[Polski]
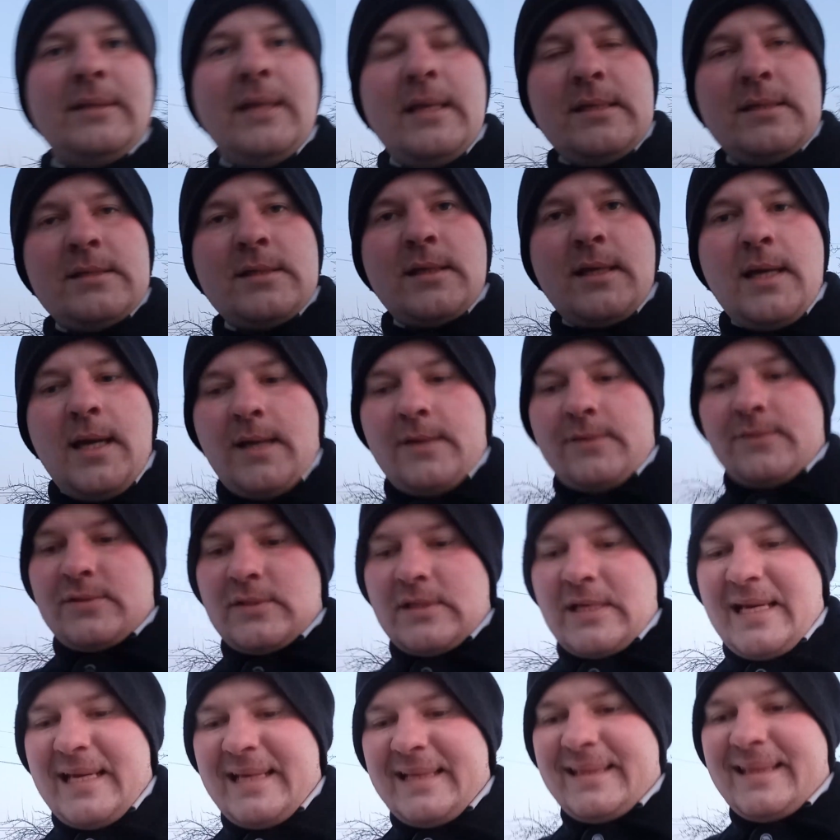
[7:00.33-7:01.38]

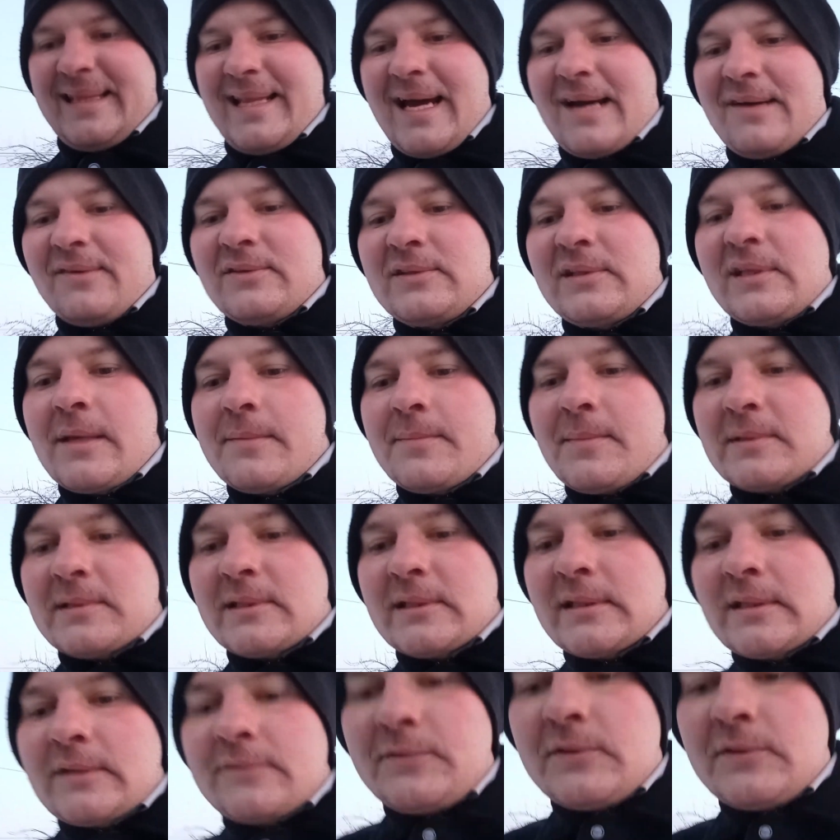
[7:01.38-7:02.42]
najciekawsze, nawet nie ma żadnych